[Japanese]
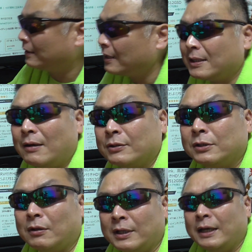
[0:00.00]
えー、元気なお
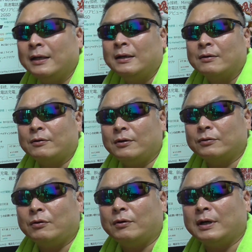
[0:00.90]
じいのね、こ
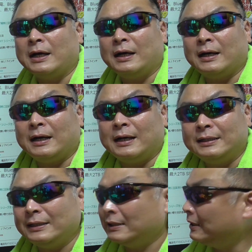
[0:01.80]
の動画
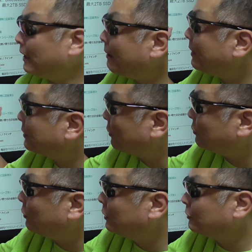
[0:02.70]
に Amazon
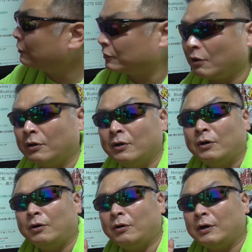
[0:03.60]
のリンクと
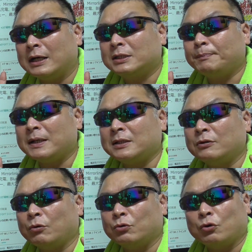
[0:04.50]

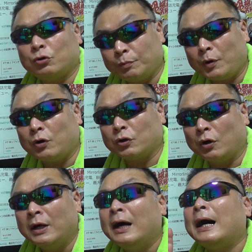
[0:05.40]
8%オフのクーポンコード、